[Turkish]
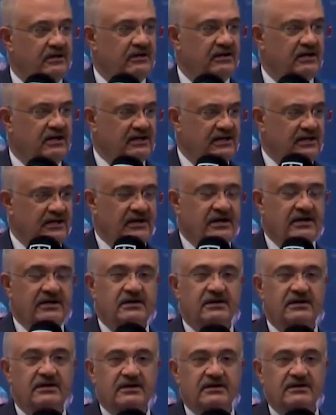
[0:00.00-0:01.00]
alarak
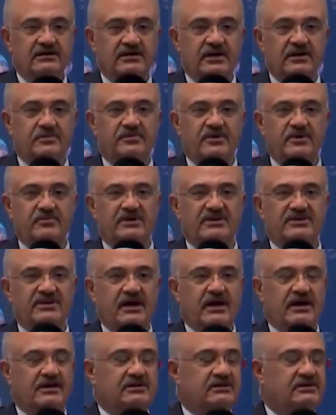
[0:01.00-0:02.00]
depreme
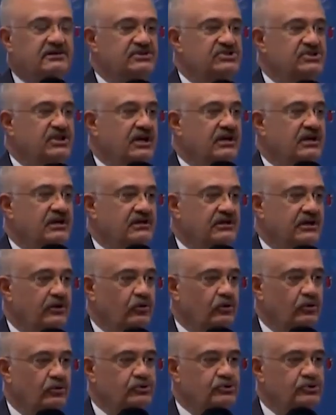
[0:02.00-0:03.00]
dayanıklı şekilde
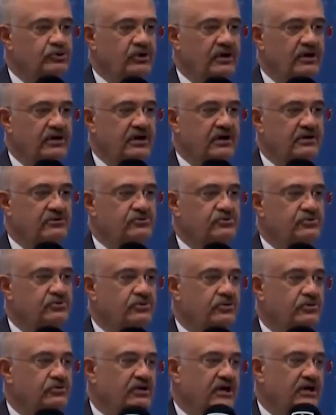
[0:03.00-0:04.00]
oluşturarak
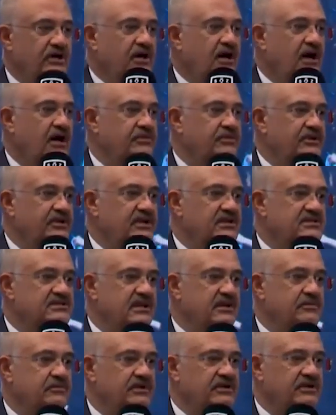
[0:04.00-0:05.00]
çünkü onları
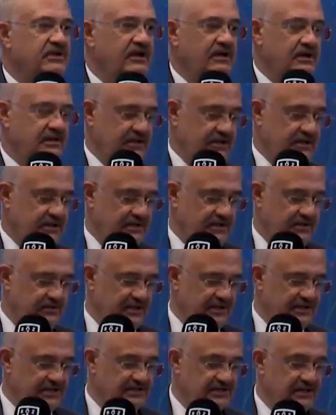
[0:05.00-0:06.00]
kaybedersek bir de elde
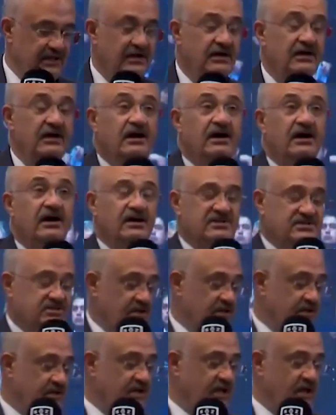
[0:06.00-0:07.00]
edemeyiz.
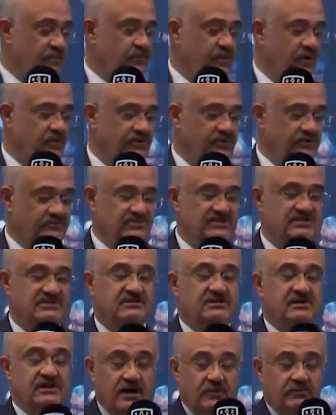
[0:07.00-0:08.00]
Hazırlık
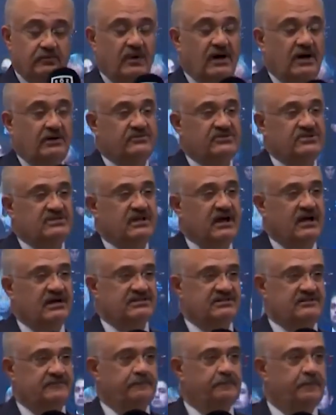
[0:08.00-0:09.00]
yapmamamız yapmamız
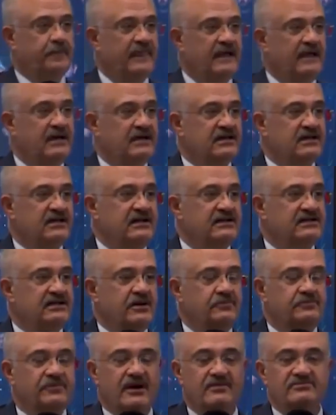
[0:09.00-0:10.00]
lazım. Yine
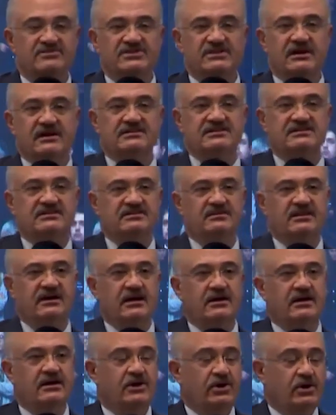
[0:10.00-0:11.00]
deprem
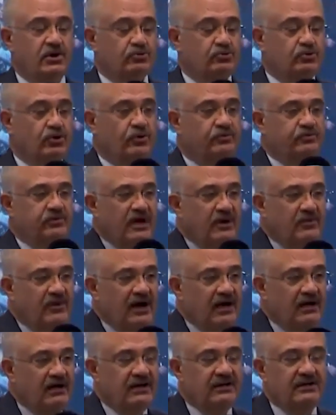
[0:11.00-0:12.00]
sırasında
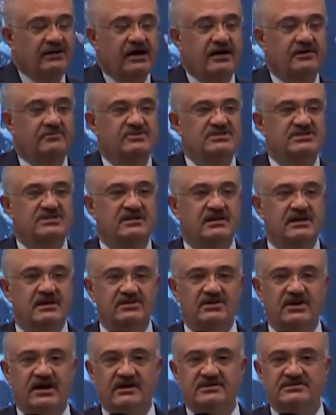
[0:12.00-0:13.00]
toplama alanlarımızın
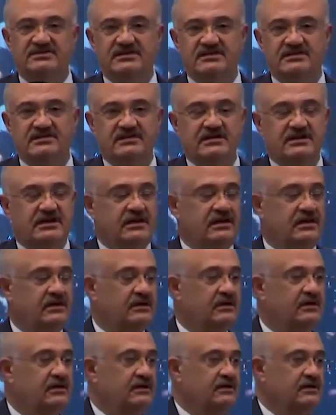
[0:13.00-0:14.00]
yetersizliği
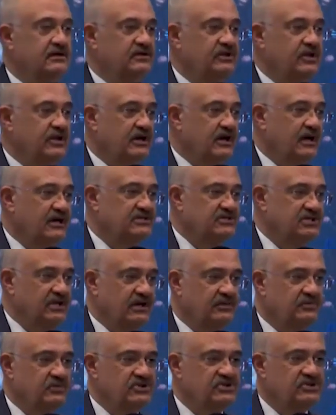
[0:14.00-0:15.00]
dikkat
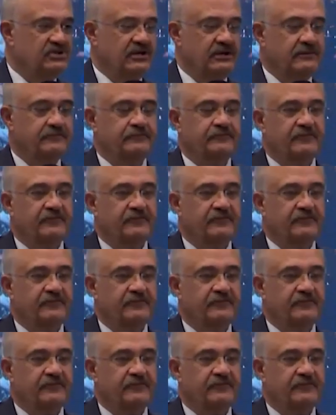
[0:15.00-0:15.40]
çekmişti.